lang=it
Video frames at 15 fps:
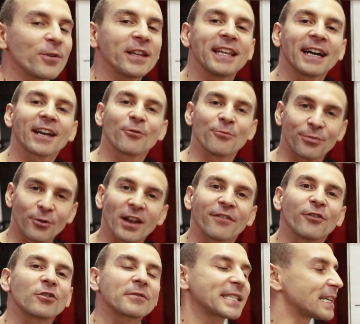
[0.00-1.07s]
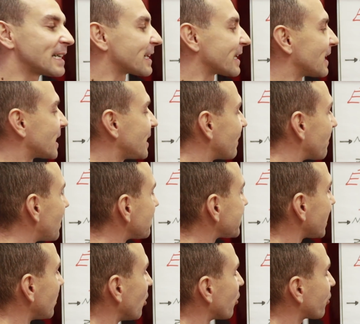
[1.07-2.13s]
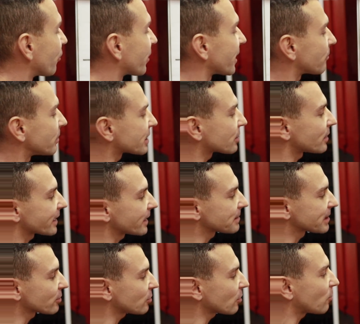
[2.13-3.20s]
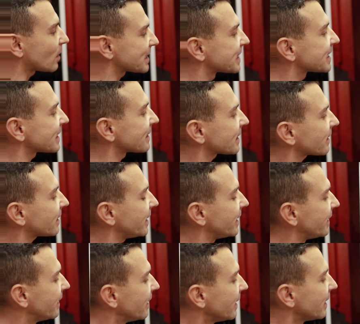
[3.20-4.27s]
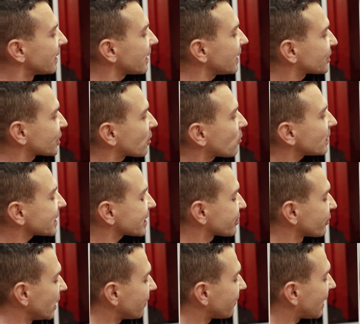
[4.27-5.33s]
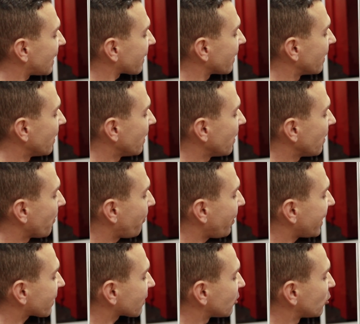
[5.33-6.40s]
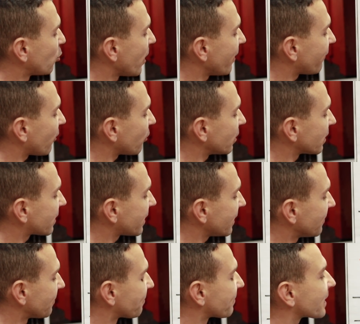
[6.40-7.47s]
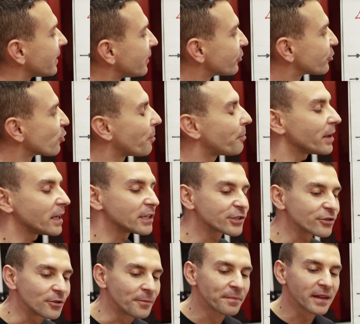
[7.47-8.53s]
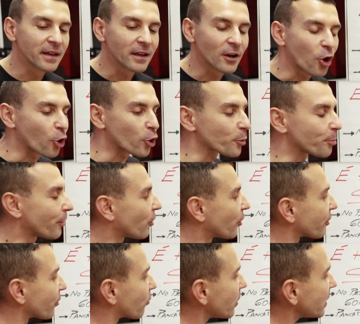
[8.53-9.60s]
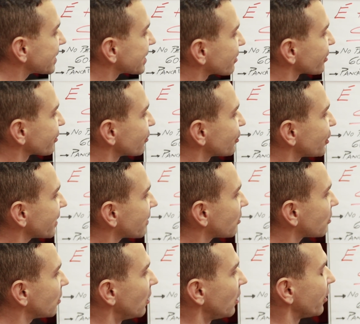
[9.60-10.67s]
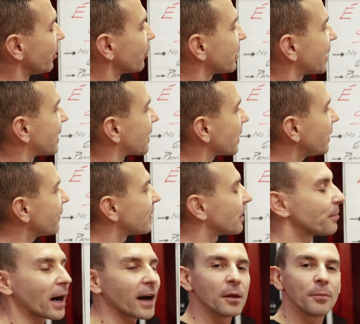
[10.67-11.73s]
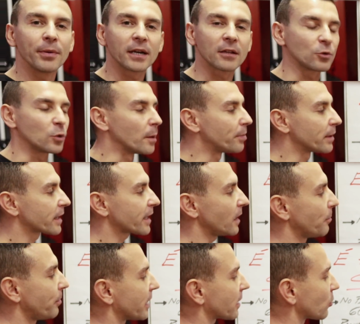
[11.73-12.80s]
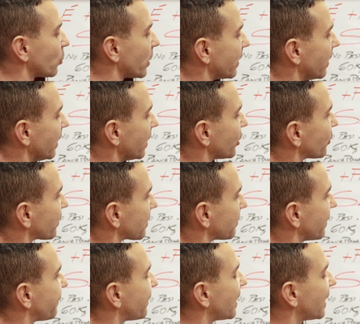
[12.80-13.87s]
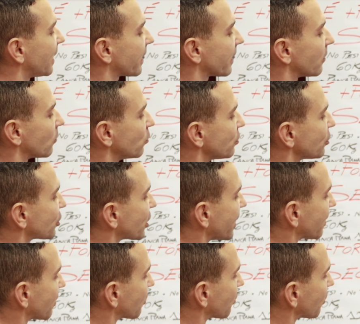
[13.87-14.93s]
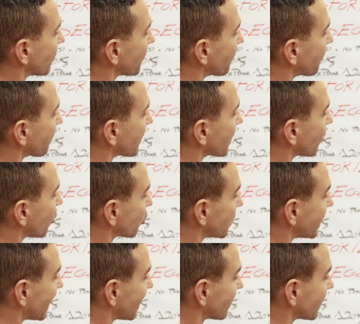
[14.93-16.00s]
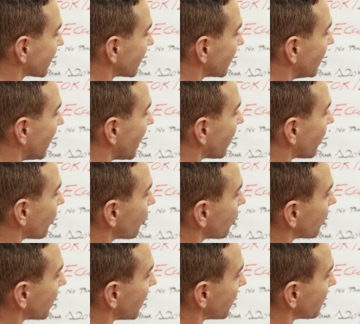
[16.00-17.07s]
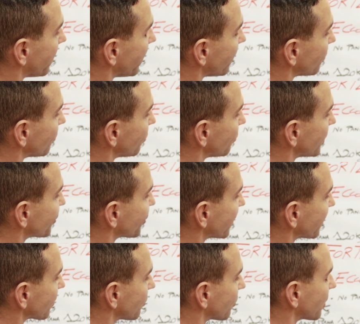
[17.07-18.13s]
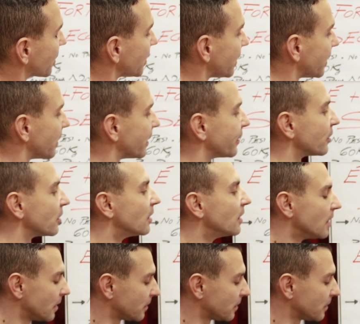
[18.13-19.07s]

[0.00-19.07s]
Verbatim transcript: quindi anche un po' la forza relativa. Balza all'occhio che questo ragazzotto qua, 60 kg, riesce quasi a sollevare per due volte il suo peso corporeo. Questo soggetto non arriva al per 2 perché al per 2 dovrebbe fare un 180 o almeno un 200 kg no?